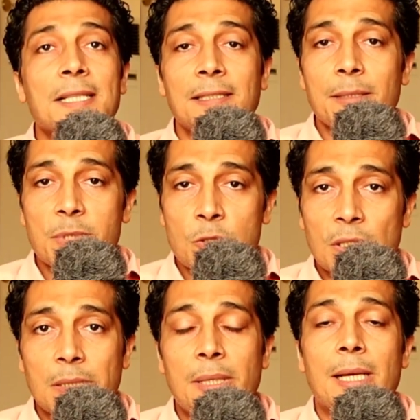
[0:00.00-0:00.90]
كتيره مش
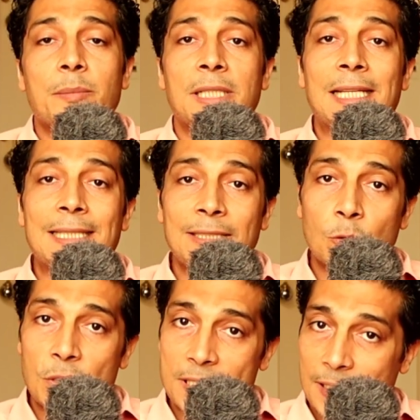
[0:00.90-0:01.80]
واخده بالها من ان دي
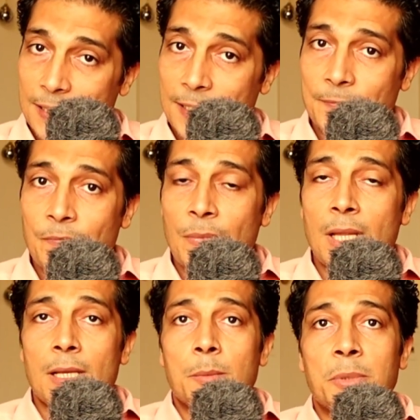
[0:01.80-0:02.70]
كوليستريديا
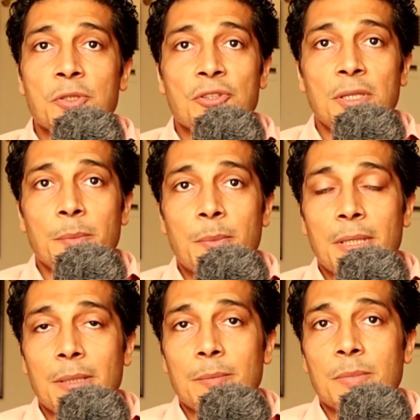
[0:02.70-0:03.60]

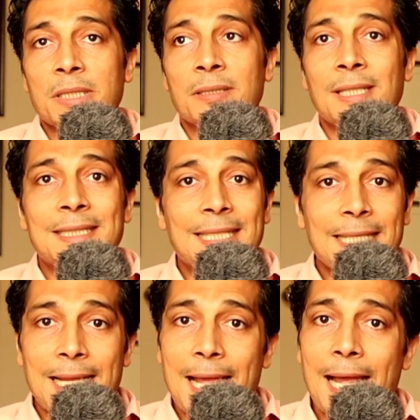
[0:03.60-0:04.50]
بيصيب منطقة
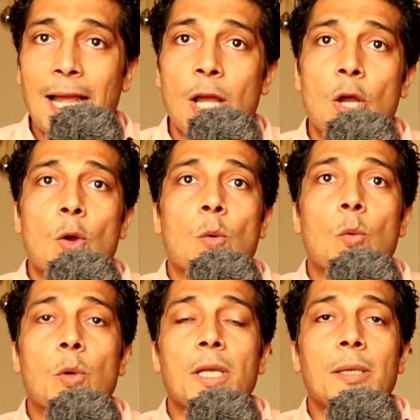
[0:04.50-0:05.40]
الجناح
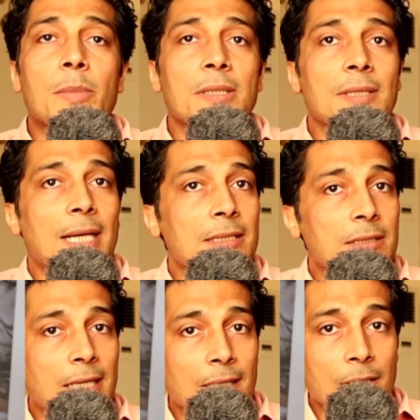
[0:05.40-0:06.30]
ومنطقة
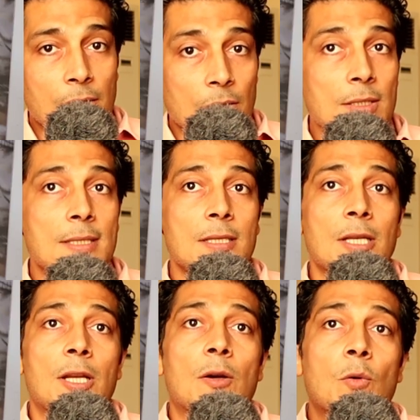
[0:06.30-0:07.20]
الراس
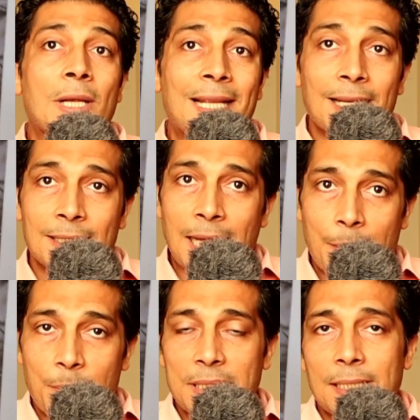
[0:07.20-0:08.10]
والجلد
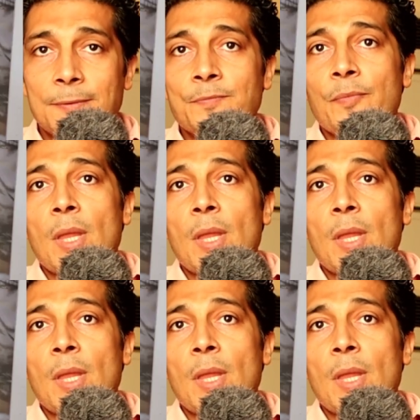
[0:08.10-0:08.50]
عامة